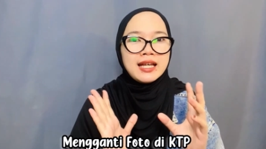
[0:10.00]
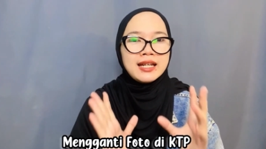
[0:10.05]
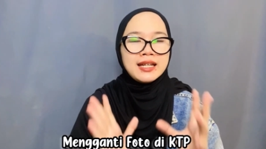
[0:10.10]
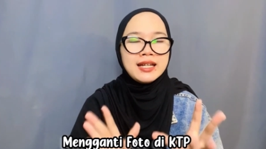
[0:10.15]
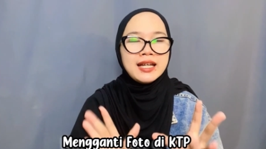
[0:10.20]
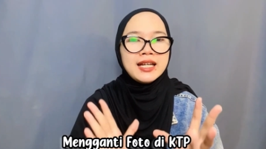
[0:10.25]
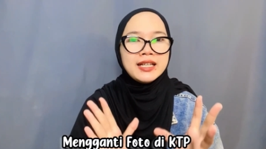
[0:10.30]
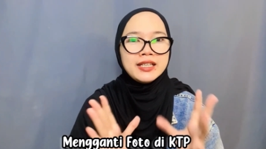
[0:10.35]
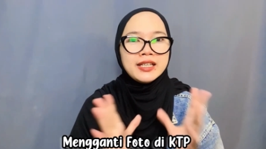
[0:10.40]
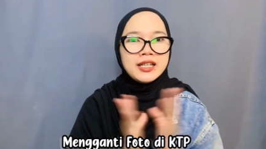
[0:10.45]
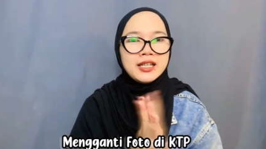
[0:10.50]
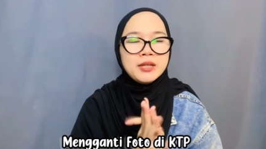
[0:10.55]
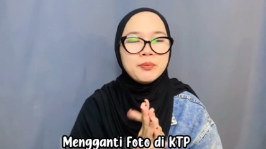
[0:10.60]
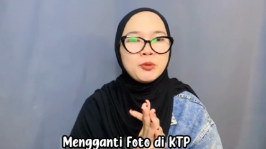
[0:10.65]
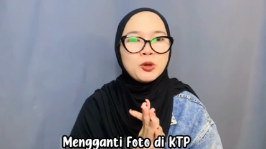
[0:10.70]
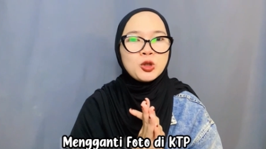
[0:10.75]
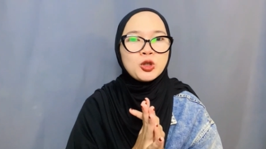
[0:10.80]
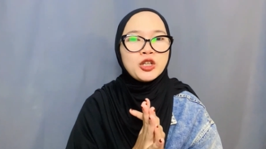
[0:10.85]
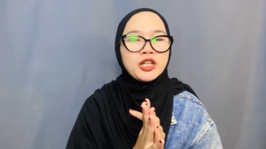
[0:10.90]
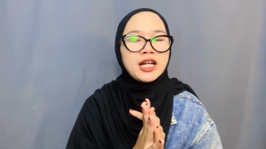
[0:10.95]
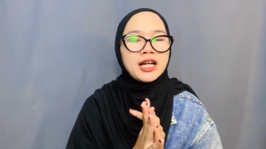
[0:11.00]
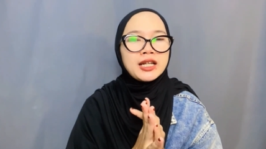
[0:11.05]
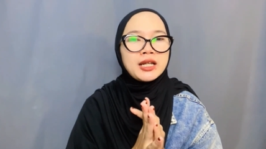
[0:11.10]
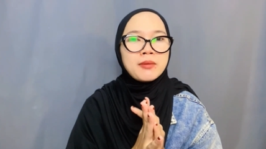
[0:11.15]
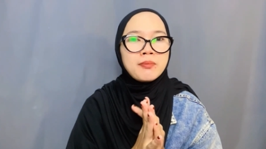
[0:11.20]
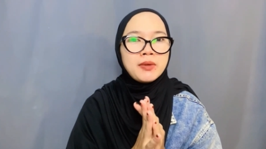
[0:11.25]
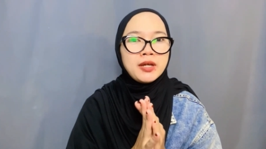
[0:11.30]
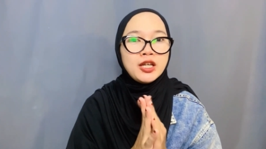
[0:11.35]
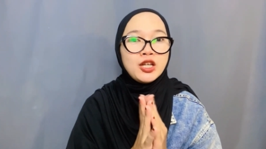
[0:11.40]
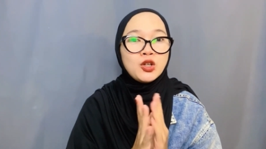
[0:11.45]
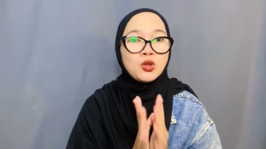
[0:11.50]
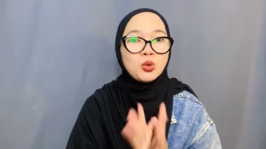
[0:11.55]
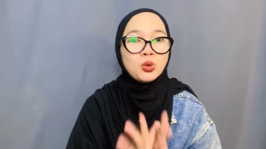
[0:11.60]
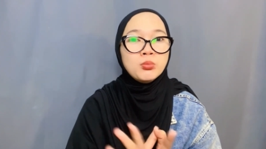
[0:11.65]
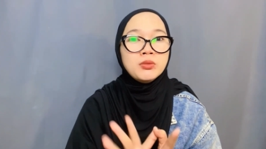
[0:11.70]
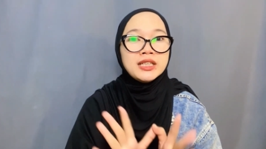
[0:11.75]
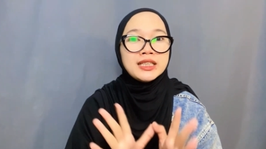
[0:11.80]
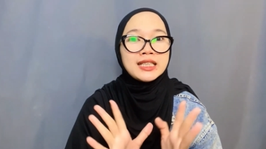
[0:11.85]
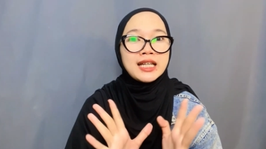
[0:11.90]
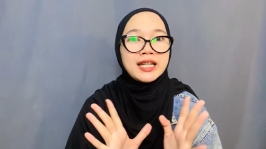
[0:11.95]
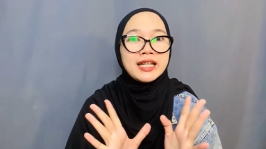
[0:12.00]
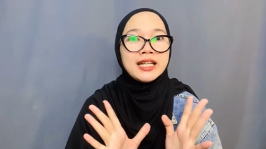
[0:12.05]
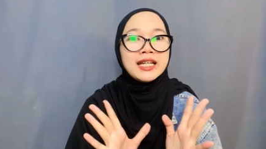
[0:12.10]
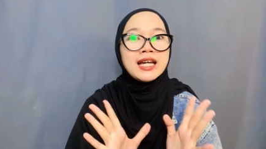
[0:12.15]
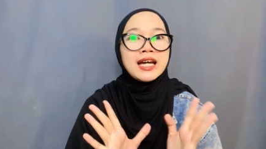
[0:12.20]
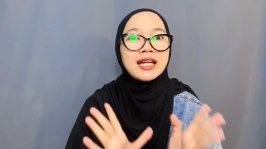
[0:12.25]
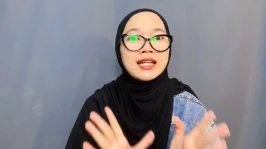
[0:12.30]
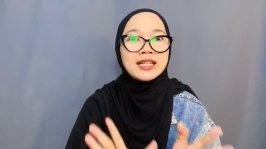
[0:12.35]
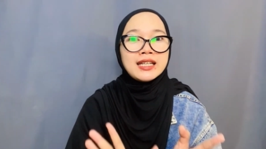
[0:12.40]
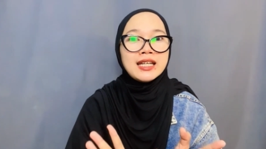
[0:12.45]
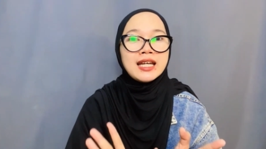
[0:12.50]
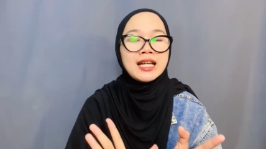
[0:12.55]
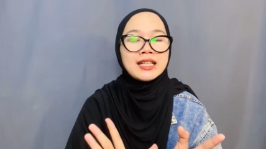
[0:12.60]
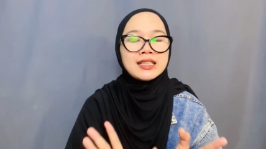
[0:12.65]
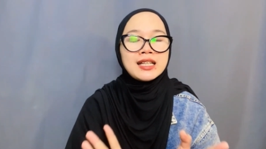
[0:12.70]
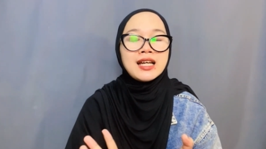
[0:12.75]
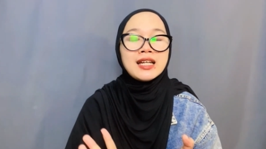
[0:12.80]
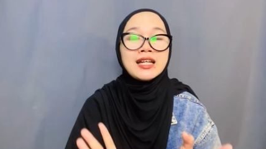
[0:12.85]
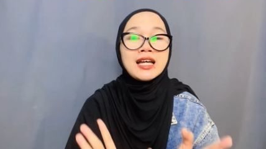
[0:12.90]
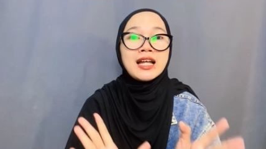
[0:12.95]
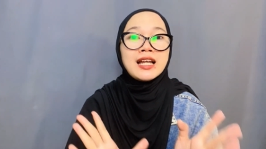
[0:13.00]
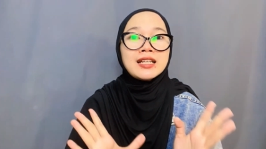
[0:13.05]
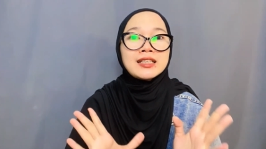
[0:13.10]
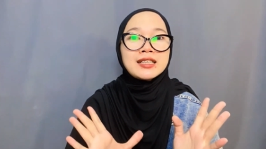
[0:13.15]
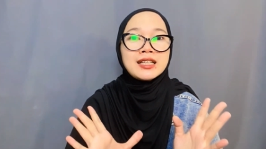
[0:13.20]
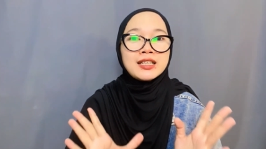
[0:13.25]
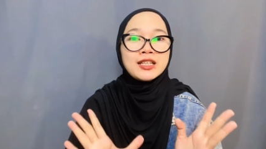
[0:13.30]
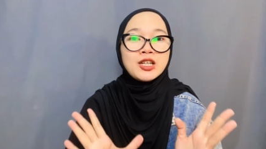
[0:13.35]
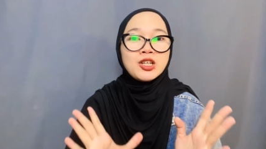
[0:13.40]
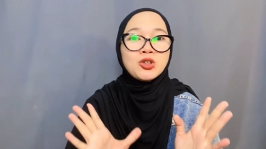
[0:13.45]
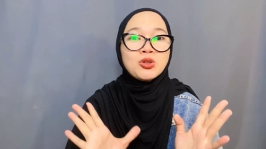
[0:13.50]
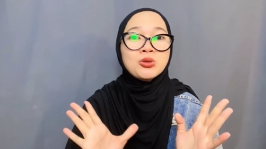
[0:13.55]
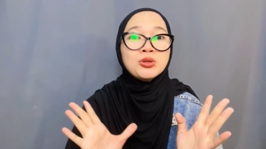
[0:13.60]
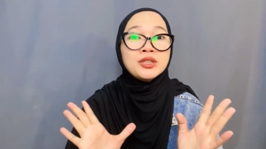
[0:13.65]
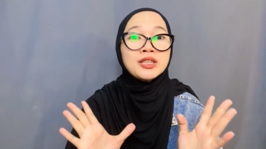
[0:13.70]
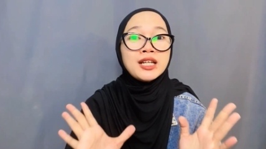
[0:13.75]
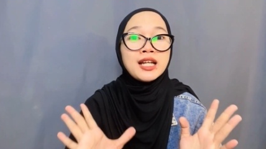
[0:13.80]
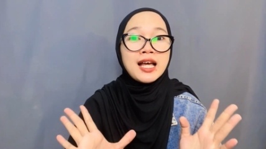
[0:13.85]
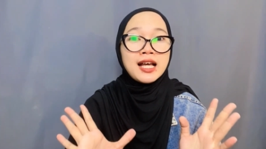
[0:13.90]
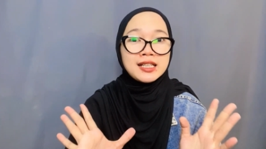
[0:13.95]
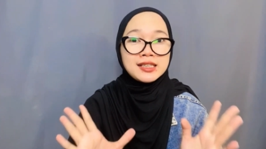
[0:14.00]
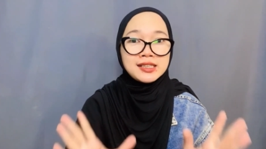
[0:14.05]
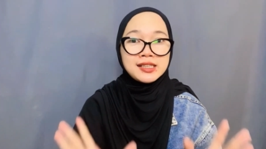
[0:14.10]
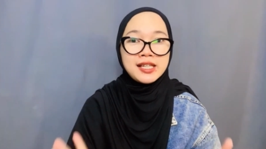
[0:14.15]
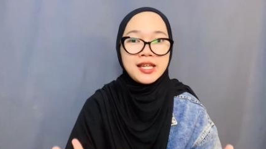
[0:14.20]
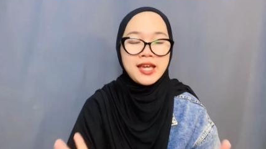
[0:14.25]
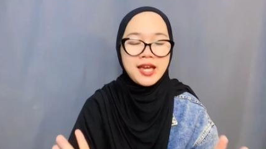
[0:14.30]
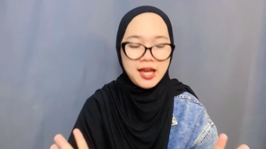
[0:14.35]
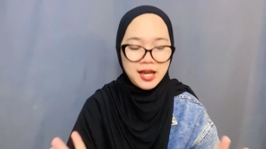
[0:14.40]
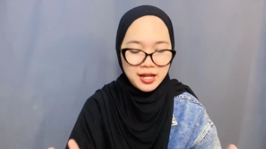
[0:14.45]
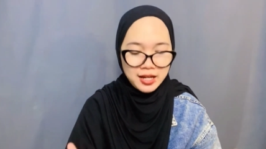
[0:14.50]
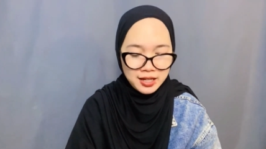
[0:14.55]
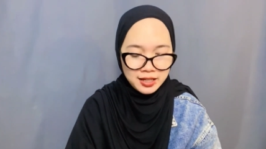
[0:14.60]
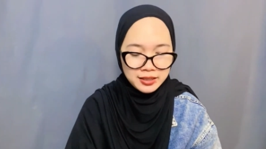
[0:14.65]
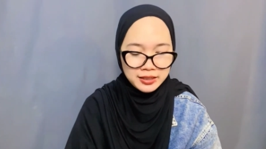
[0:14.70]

Nah, jadi foto di KTP itu bisa diganti asalkan alasannya itu jelas ya.